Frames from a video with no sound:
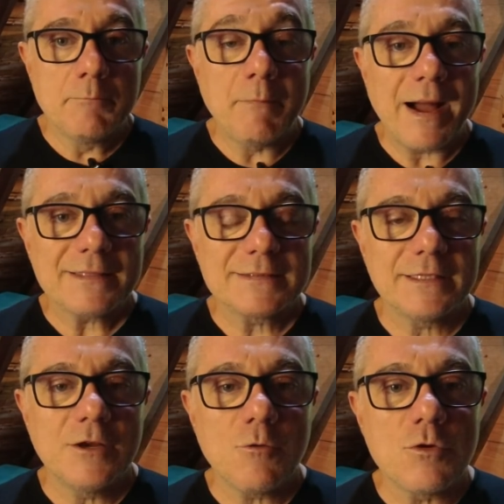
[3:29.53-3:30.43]

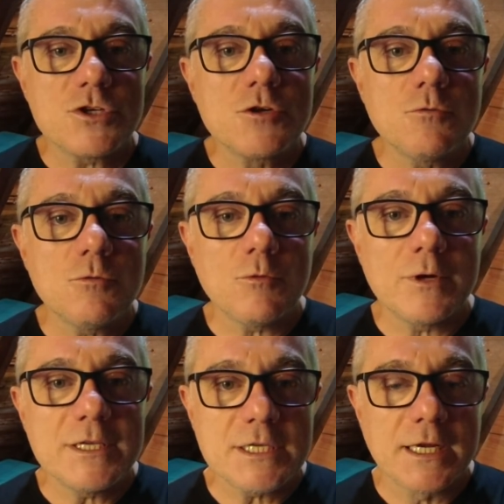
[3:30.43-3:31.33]
mas eu continuo
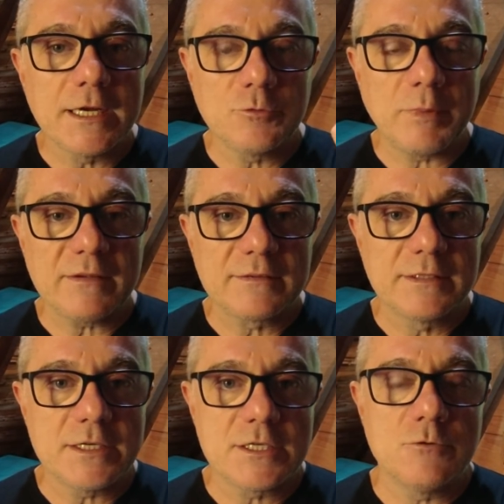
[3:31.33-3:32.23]
indicando
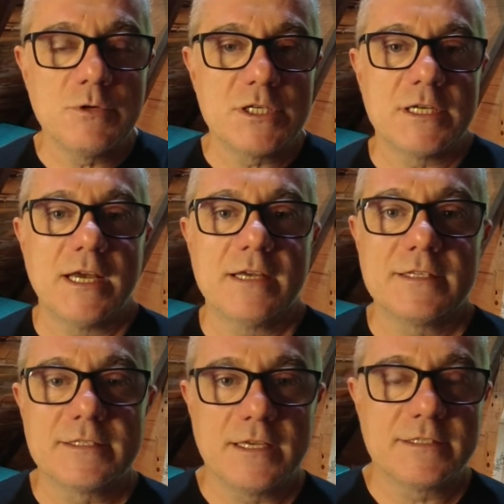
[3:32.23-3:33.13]
bastante o
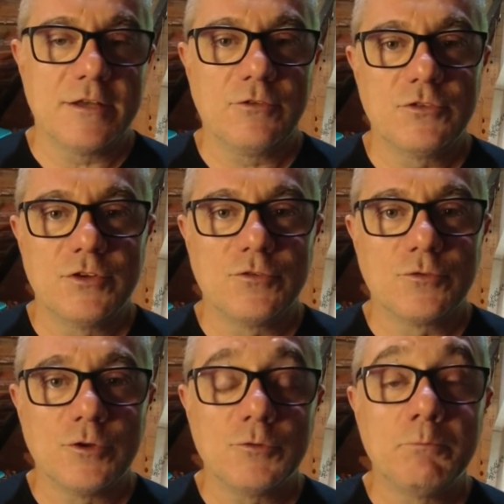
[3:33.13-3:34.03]
IGS
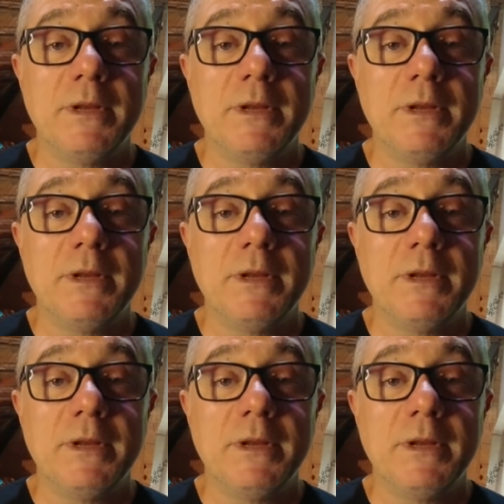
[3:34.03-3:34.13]
618,